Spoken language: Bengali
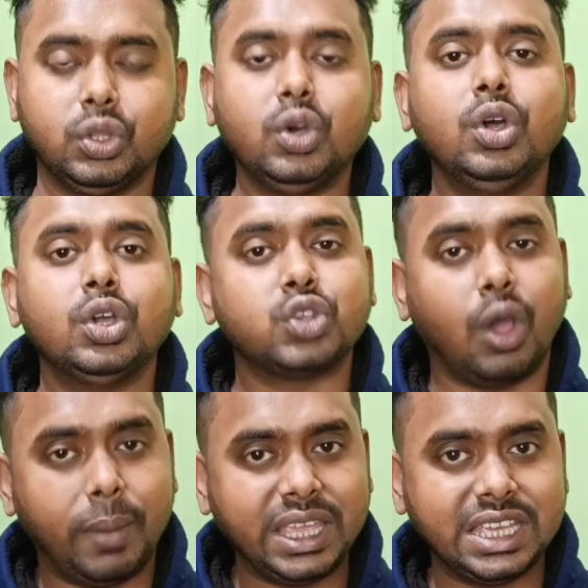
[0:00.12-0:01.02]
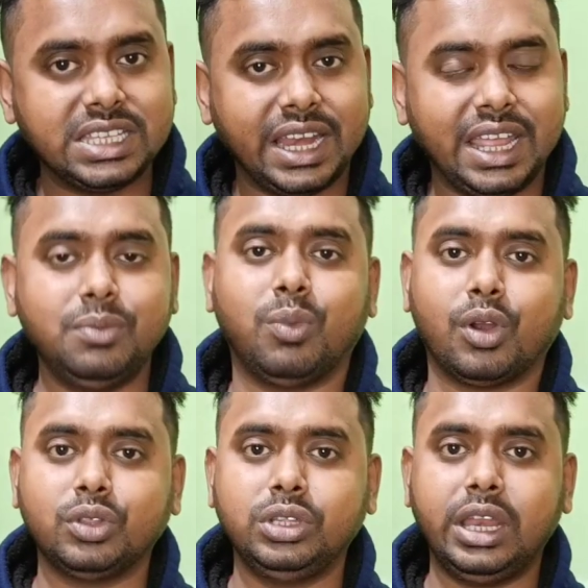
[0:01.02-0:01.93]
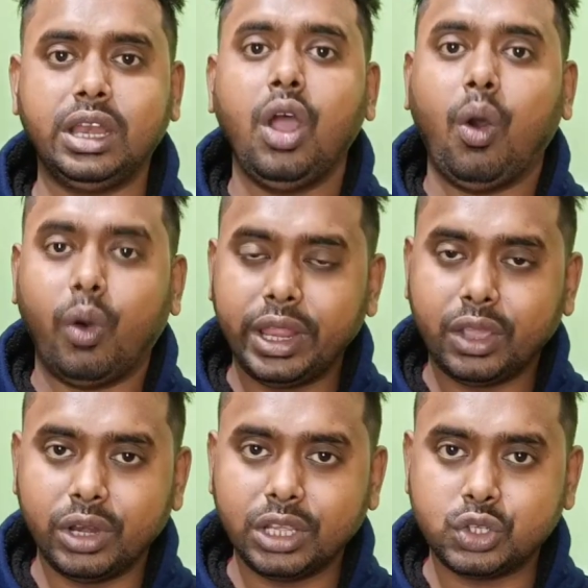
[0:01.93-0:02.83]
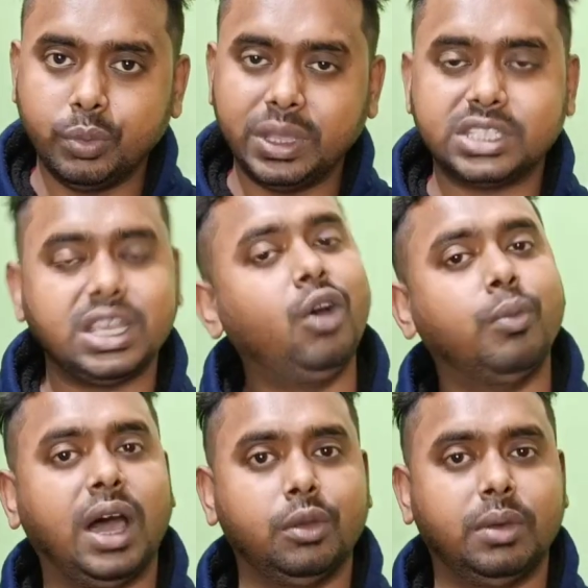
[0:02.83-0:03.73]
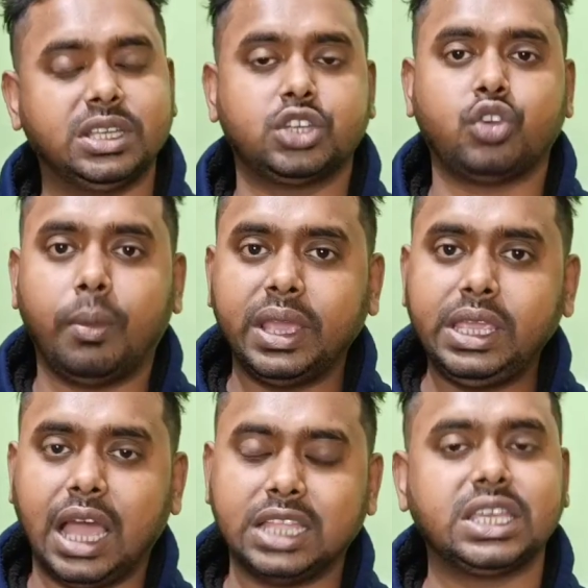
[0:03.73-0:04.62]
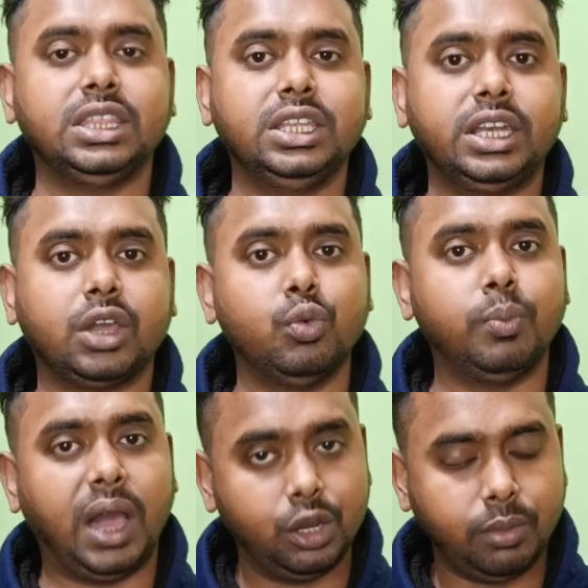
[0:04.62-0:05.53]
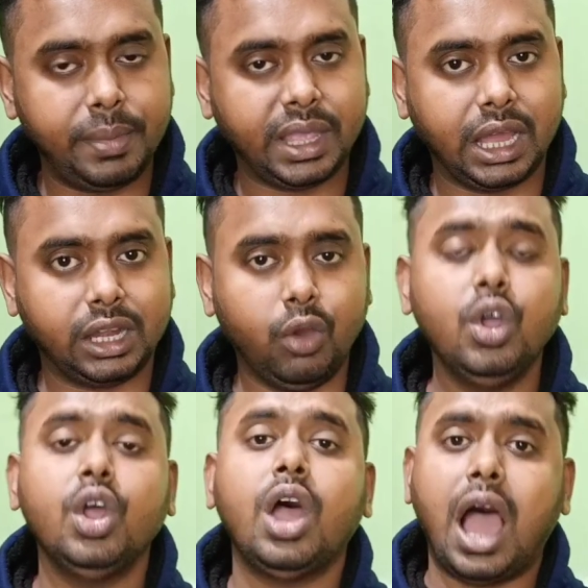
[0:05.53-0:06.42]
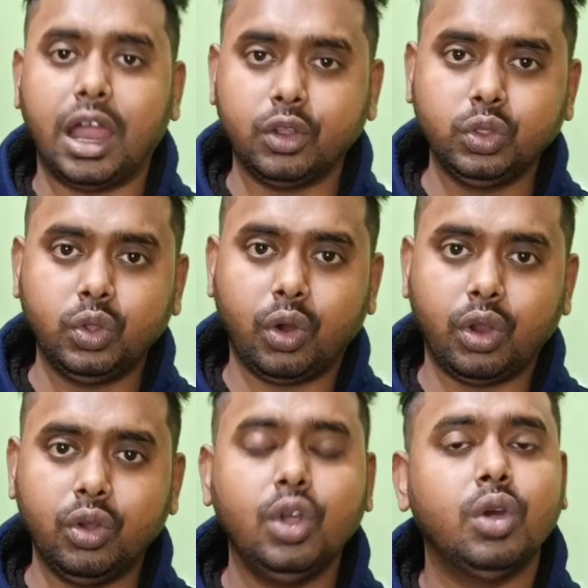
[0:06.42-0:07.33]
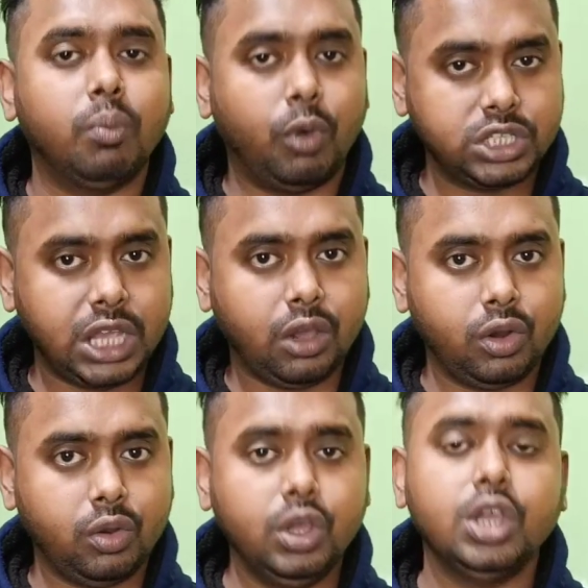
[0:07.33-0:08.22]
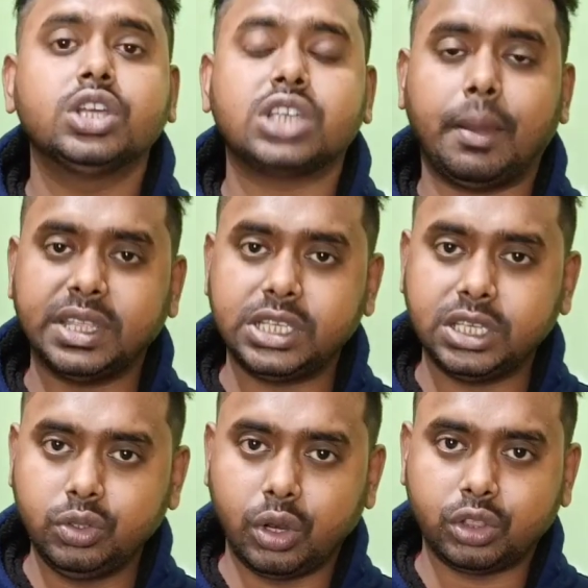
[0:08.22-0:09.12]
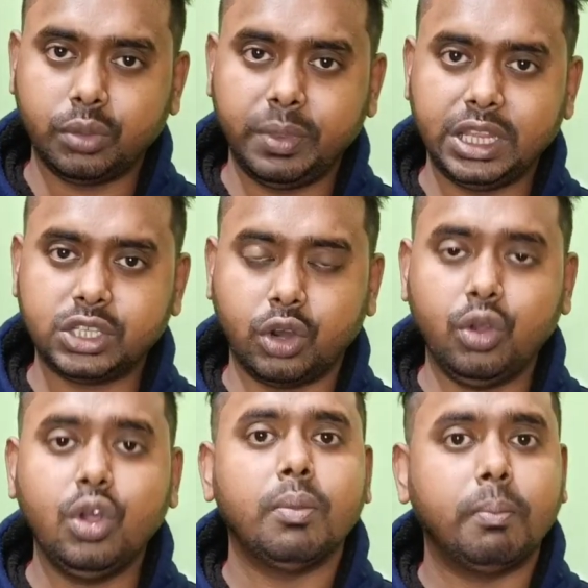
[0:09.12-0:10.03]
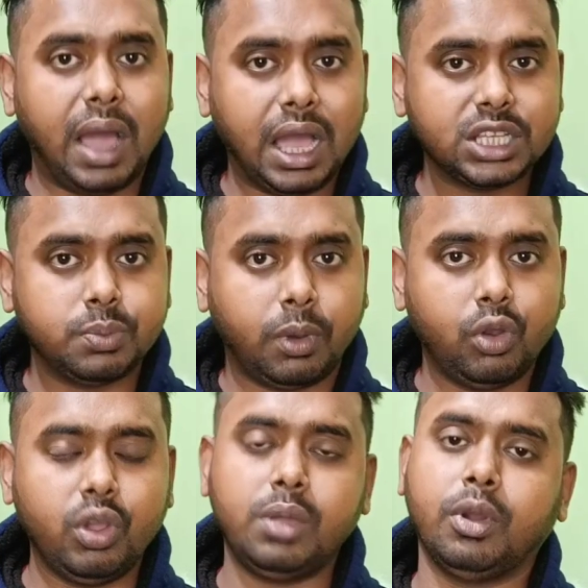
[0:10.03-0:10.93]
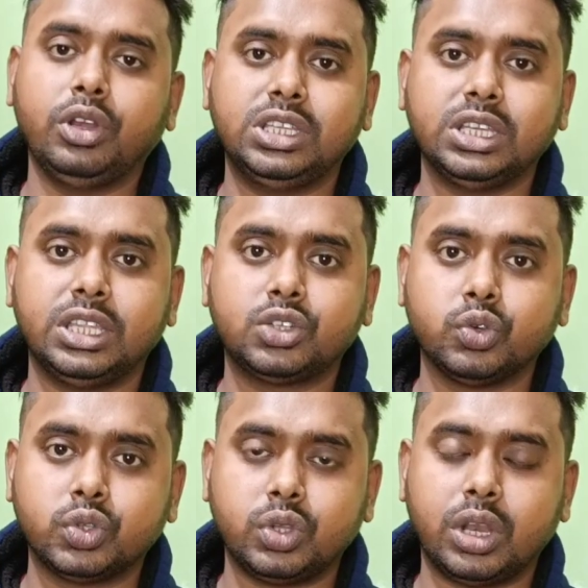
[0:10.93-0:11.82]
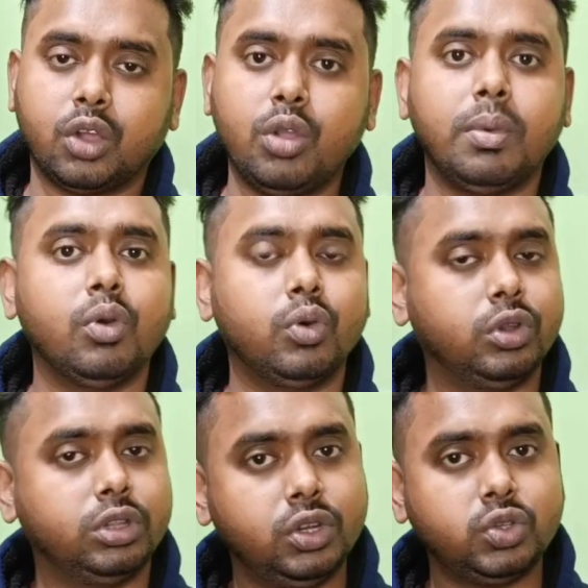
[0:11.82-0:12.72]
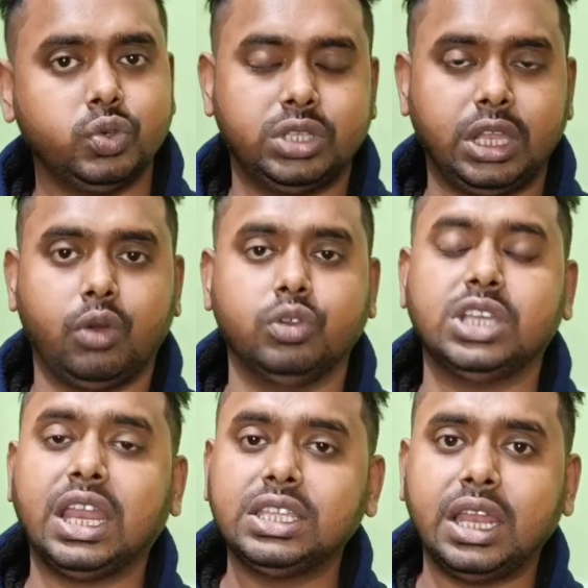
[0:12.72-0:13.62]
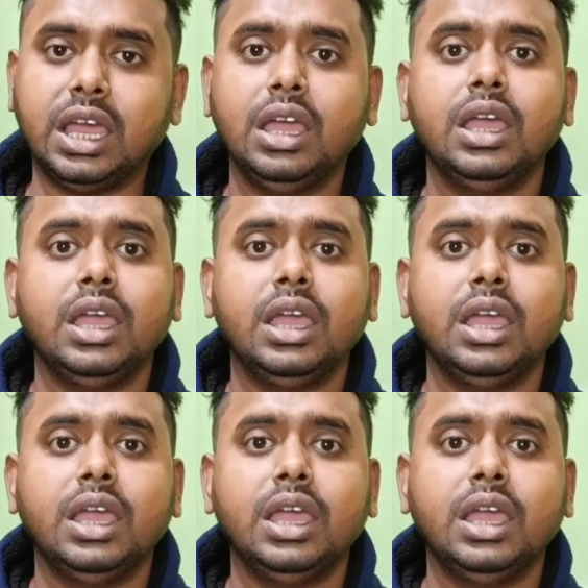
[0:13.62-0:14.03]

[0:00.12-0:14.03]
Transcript: তো সবাইকে জানাই বড়দিনের অনেক অনেক শুভেচ্ছা ও ভালোবাসা সবাই আজকের দিনটা খুব ভালোভাবে কাটাও আনন্দ করো মজা করো সামাজিক দূরত্ব মেনে চলো মাস্ক পরো এবং নিজেদের সুস্থ রাখো এবং অন্যদেরও সুস্থ রাখো যারা যারা